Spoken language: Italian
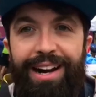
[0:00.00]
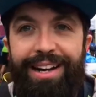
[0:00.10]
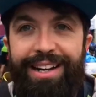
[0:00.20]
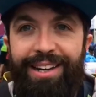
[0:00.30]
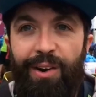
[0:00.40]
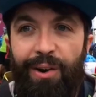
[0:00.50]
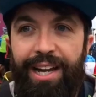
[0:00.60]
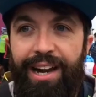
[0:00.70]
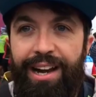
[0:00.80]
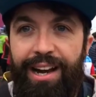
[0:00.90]
anche noi
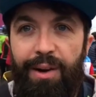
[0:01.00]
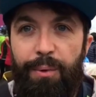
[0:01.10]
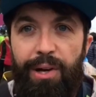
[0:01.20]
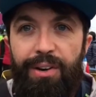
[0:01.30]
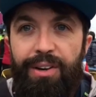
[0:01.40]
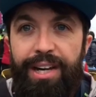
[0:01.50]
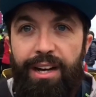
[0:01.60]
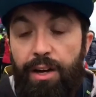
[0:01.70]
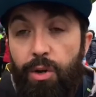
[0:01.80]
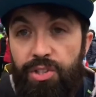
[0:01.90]
a, a, che,
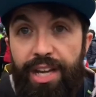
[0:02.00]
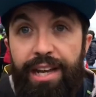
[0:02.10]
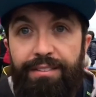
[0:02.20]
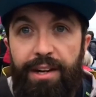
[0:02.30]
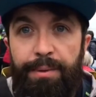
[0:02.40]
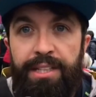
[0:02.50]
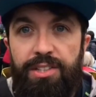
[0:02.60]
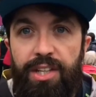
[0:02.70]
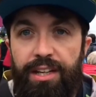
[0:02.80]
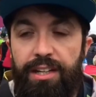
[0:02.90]
a, cosa è veramente
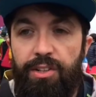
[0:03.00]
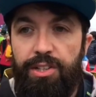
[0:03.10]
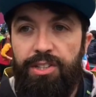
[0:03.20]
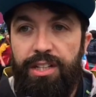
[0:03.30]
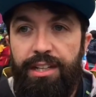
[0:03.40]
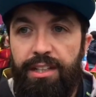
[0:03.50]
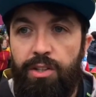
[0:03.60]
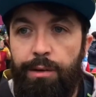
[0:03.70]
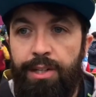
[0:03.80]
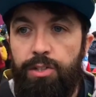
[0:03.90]
il segreto che sta
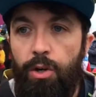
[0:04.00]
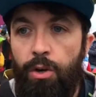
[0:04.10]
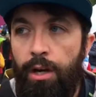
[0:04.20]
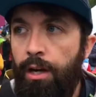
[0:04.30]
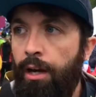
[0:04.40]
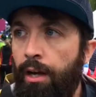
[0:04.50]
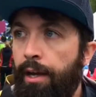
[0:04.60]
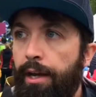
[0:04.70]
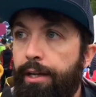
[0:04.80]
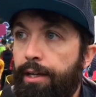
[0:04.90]
dietro a Marzolonga
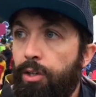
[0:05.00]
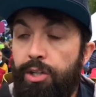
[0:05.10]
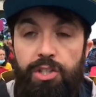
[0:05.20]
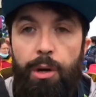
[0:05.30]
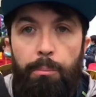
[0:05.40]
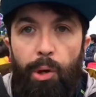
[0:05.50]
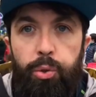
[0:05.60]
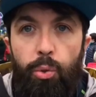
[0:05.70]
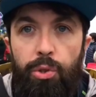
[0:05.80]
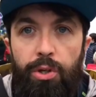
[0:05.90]
e credo che sia un po'
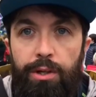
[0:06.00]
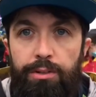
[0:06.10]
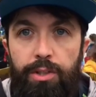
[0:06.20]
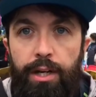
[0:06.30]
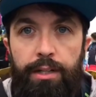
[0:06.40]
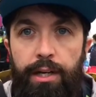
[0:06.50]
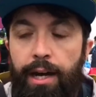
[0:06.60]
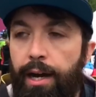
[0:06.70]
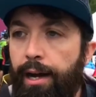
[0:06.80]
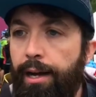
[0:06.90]
tutto, cioè
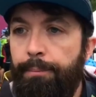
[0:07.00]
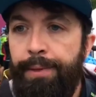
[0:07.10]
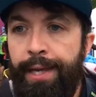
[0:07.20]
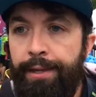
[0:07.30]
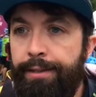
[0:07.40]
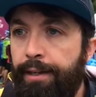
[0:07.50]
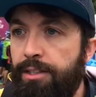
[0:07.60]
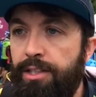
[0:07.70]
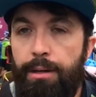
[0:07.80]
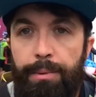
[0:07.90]
dall'ambiente a
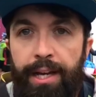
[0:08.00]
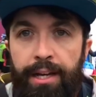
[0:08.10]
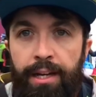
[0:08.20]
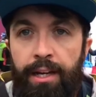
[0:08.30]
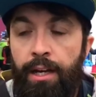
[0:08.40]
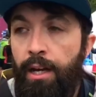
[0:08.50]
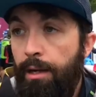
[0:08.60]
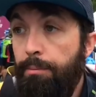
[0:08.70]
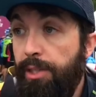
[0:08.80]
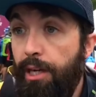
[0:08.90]
star bene,
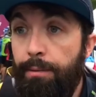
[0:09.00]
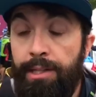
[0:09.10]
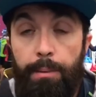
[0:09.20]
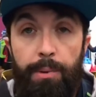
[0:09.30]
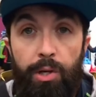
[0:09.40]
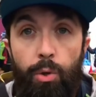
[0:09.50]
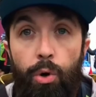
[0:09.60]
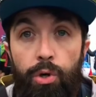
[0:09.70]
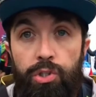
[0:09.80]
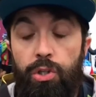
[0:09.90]
chiaramente il
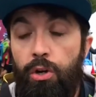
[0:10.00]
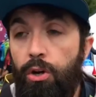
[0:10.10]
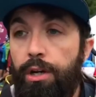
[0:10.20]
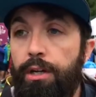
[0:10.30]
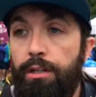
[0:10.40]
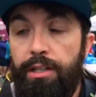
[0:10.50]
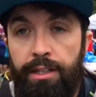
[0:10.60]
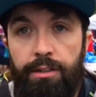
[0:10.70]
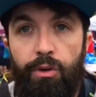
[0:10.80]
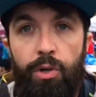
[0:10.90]
percorso, i
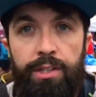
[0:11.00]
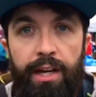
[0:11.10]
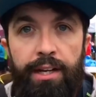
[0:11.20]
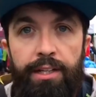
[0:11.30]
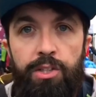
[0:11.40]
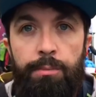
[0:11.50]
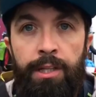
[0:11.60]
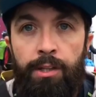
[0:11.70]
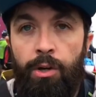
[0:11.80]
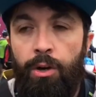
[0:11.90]
tanti volontari che ci
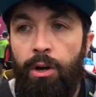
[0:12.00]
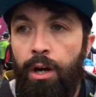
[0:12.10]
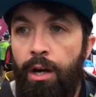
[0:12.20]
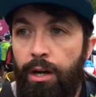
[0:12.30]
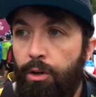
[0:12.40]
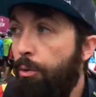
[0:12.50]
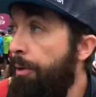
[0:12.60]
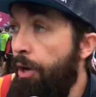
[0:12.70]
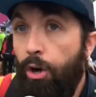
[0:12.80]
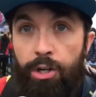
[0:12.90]
mettono
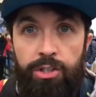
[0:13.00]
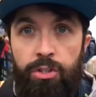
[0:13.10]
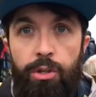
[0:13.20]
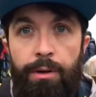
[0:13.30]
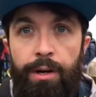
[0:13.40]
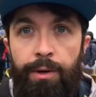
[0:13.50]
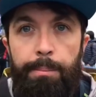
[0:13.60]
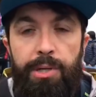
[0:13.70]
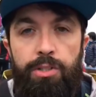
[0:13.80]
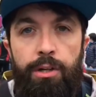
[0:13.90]
come oggi, insomma, una
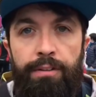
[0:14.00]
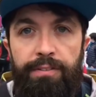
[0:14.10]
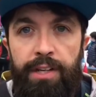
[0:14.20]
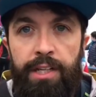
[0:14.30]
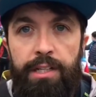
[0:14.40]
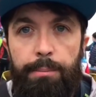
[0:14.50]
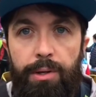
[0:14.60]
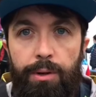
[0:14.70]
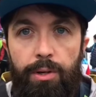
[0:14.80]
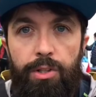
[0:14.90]
passione infinita per
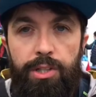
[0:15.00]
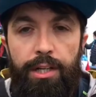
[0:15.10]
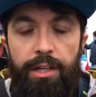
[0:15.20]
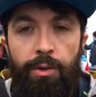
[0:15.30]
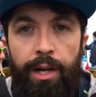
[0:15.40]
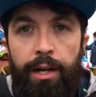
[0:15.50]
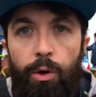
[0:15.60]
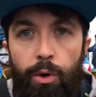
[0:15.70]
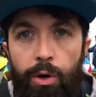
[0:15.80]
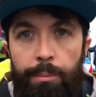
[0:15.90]
qualcosa che non è
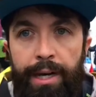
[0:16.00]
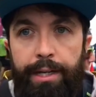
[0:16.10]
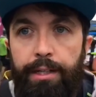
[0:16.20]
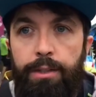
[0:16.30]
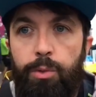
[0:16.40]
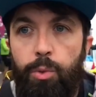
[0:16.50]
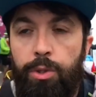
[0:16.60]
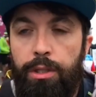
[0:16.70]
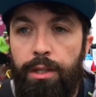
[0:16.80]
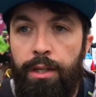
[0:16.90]
loro ma che è di
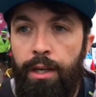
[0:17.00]
tutti.